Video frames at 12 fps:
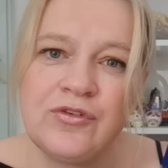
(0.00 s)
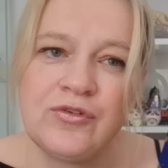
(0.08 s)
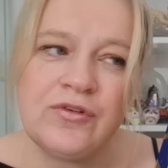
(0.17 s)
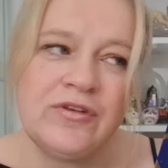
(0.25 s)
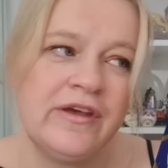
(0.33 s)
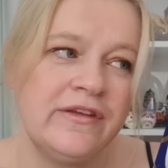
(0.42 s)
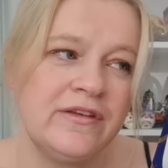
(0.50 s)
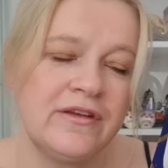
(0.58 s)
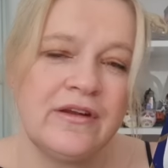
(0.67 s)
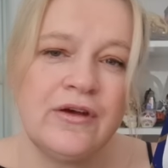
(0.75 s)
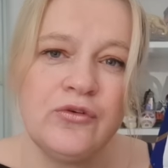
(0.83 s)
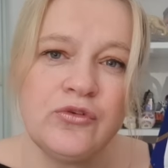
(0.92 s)
zu
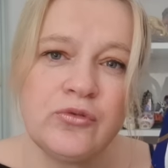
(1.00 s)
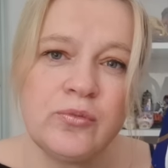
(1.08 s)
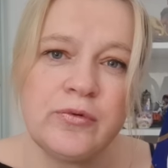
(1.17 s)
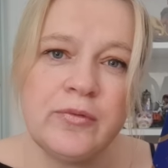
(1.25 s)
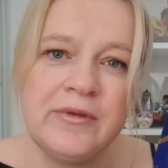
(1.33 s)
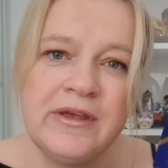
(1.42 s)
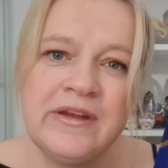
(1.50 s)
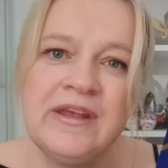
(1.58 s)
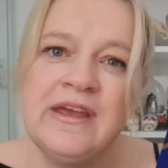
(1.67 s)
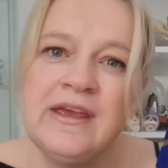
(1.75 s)
testen, auszuprobieren.